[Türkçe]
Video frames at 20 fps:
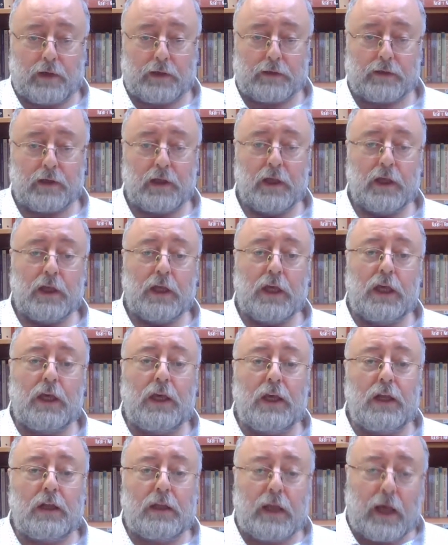var,
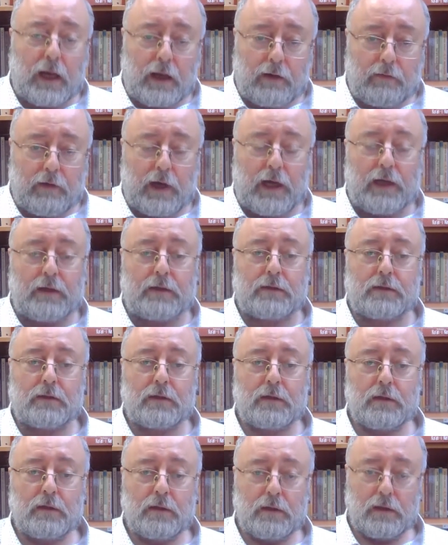İngiltere var.
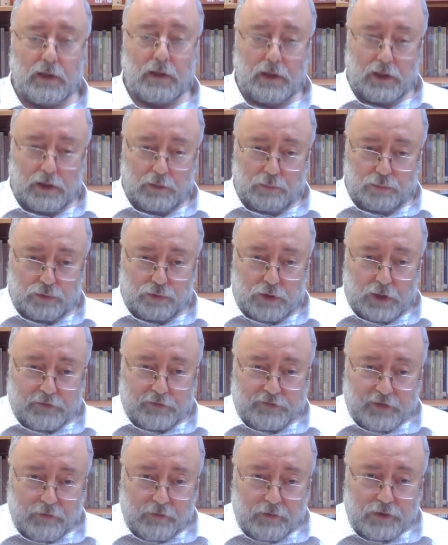
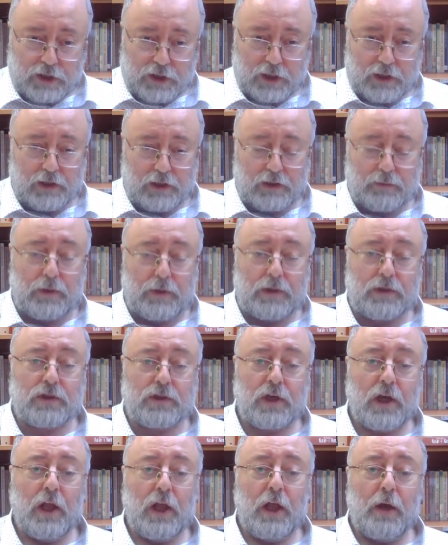Bunlar savaşa
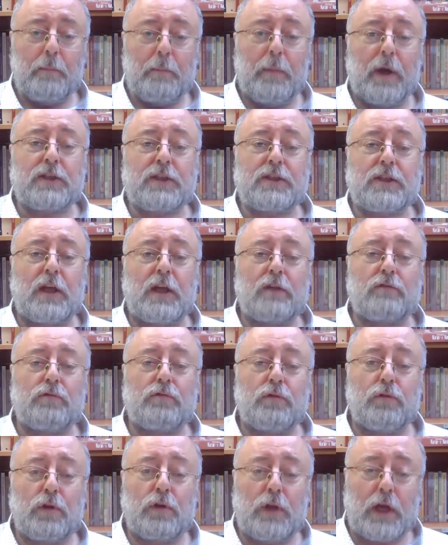girmiş. Baştan
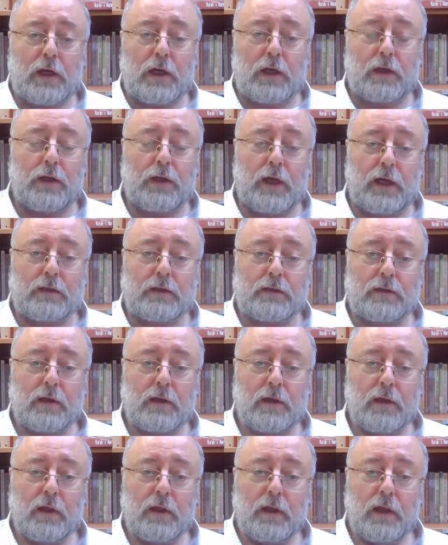sonuna kadar
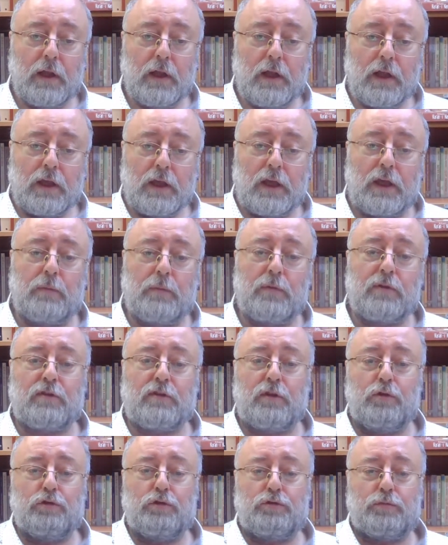
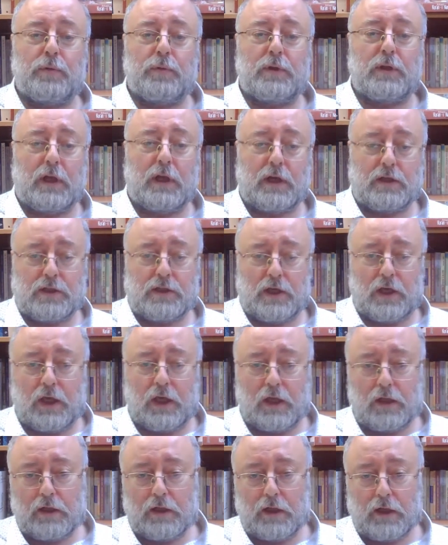kimisi yüz binlerce
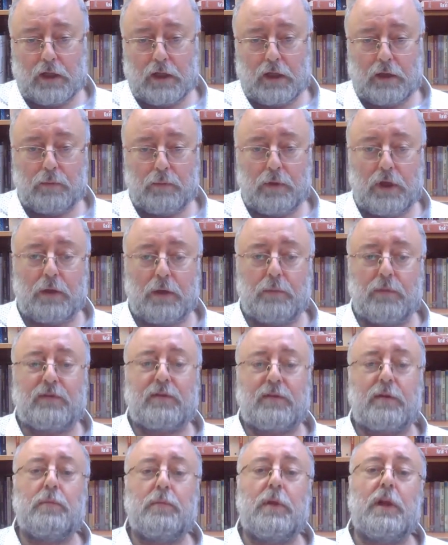İngiltere gibi,
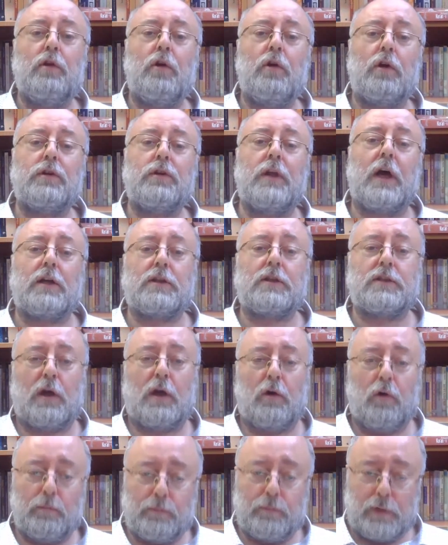kimisi
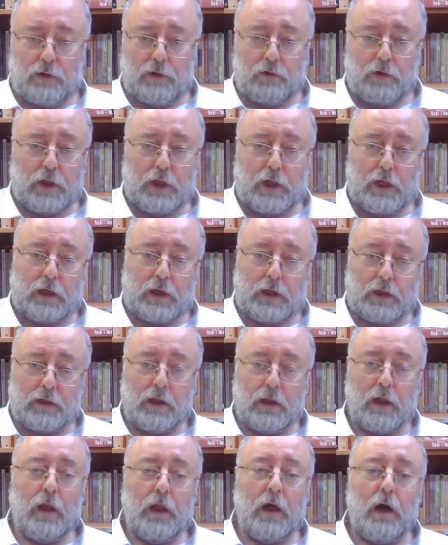milyonlarca, 10 milyona
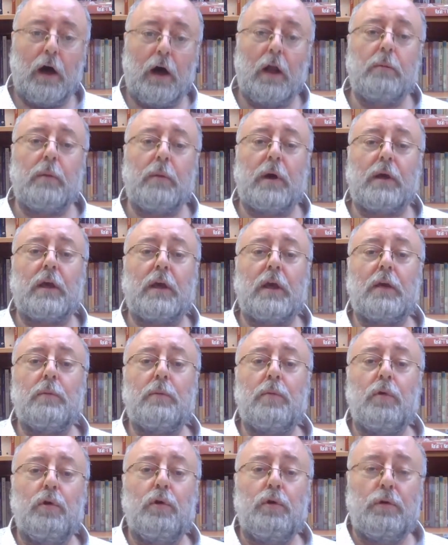yakın Almanya
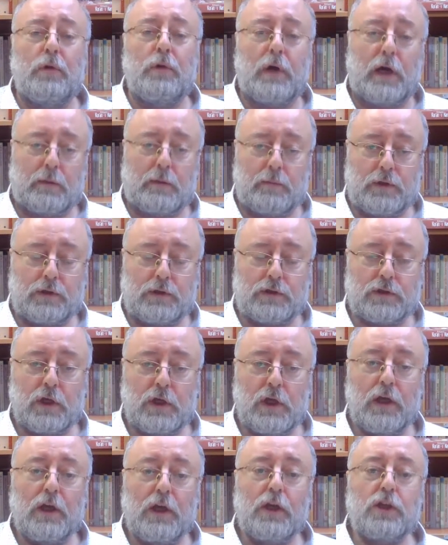gibi ölü vermiş.
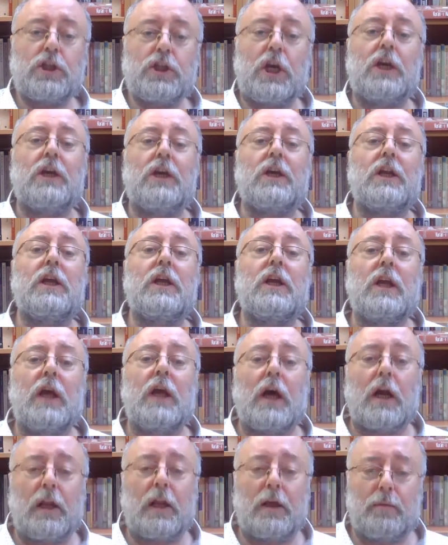Şehirleri
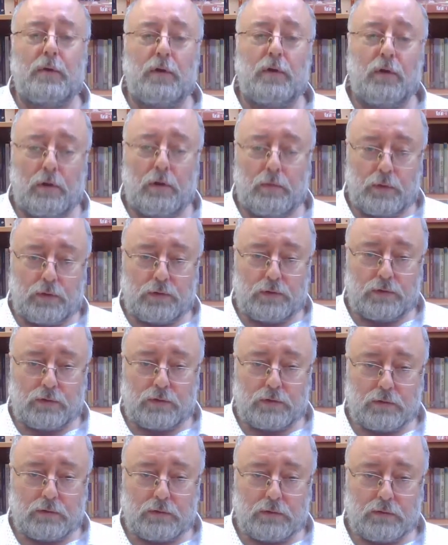yerle bir
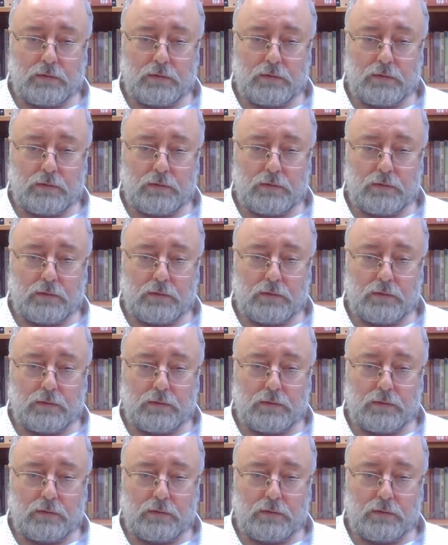olmuş